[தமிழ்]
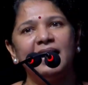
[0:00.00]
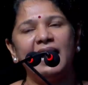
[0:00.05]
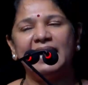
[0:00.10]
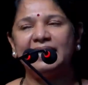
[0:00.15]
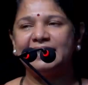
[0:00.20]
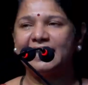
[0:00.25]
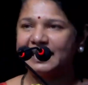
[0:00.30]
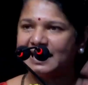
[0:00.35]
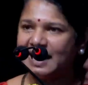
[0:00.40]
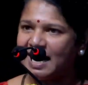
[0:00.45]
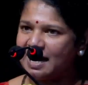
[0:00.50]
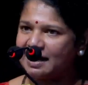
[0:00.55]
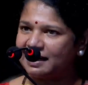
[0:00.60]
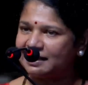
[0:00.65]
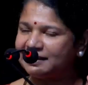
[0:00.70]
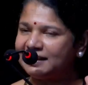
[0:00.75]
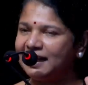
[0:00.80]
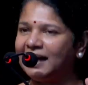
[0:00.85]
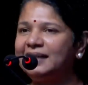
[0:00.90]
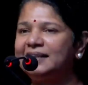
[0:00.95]

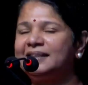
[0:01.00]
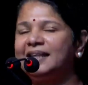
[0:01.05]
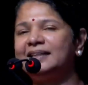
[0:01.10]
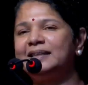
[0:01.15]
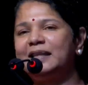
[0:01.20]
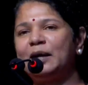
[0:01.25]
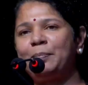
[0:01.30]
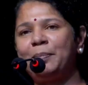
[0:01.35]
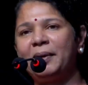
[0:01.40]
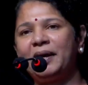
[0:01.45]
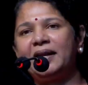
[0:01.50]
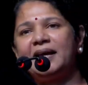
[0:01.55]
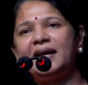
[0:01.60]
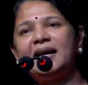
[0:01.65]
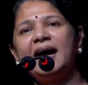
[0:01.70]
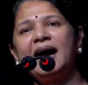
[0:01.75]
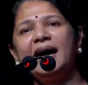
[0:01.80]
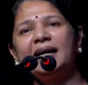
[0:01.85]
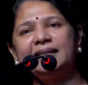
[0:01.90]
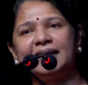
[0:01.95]
அதற்காகத்தான் தந்தை
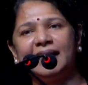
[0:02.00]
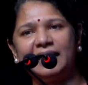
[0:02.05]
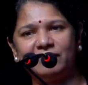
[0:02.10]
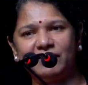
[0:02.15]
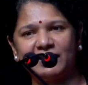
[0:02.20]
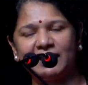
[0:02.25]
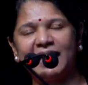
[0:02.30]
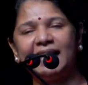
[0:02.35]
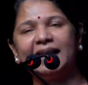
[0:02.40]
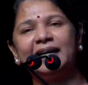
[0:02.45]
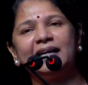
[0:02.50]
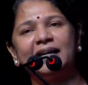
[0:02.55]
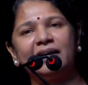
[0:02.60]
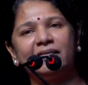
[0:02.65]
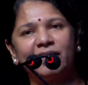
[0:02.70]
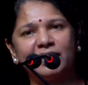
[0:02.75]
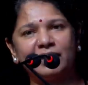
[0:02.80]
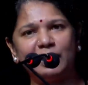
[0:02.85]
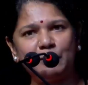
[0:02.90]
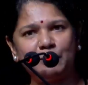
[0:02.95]
பெரியார் தலைவர் கலைஞர்
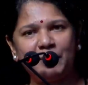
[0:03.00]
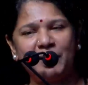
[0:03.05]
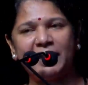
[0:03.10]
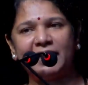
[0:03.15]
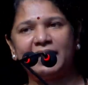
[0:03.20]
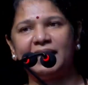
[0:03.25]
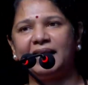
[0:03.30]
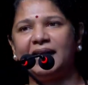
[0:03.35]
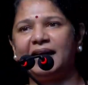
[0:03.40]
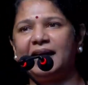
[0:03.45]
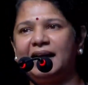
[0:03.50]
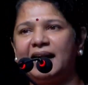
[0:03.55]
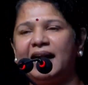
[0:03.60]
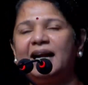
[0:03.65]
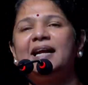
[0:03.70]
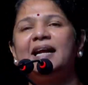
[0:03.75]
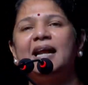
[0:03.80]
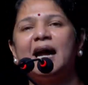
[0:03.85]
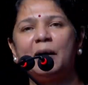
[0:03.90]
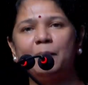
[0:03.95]
அவர்கள் பேரறிஞர்
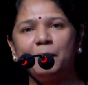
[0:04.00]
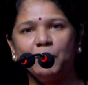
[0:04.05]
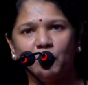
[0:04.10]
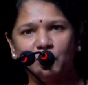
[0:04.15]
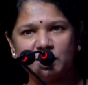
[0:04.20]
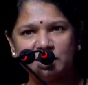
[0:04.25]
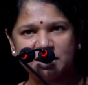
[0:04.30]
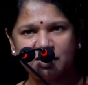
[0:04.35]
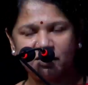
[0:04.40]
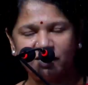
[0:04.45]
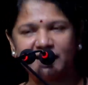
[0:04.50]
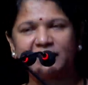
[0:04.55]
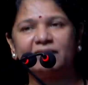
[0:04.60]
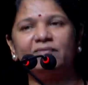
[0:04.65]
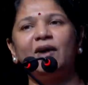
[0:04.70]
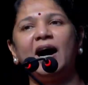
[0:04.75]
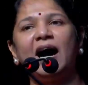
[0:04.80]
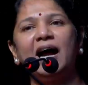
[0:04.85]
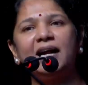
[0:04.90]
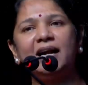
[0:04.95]
அண்ணா போன்றவர்
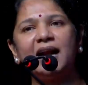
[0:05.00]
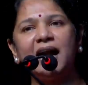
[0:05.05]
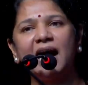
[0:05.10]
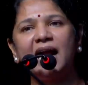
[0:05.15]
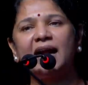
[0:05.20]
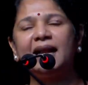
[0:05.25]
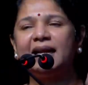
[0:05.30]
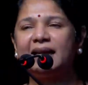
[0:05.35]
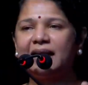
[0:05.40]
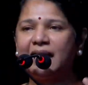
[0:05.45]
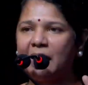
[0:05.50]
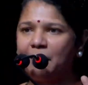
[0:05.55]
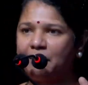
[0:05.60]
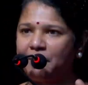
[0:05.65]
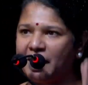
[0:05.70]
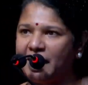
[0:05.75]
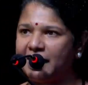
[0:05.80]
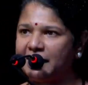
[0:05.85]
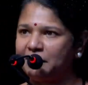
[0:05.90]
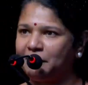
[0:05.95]
வாழ்நாளெல்லாம்
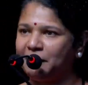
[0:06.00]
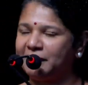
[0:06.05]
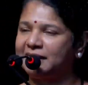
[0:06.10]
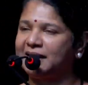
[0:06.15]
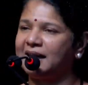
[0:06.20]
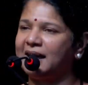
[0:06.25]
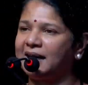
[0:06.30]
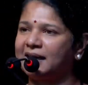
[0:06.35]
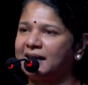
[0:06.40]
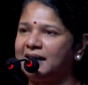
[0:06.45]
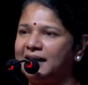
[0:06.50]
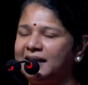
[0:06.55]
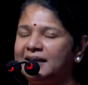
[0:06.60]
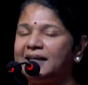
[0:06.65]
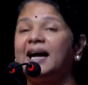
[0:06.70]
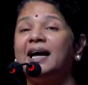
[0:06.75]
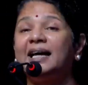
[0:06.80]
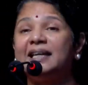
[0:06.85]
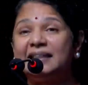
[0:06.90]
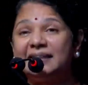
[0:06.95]
பாடுபட்டார்கள்
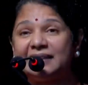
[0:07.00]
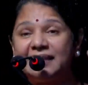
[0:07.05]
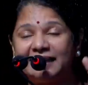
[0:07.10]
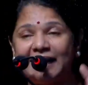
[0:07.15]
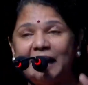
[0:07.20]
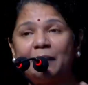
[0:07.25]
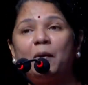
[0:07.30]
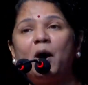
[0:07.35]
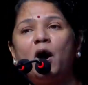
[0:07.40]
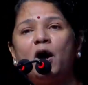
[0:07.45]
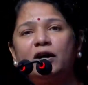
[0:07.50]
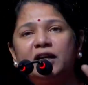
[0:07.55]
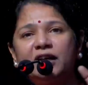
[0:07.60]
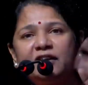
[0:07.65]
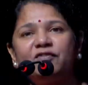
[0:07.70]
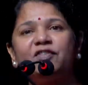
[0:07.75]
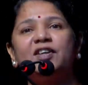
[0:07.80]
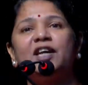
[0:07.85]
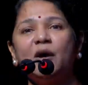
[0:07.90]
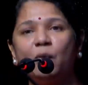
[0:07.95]
என்றால் இந்த
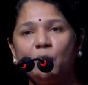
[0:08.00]
டெமோகிரபிய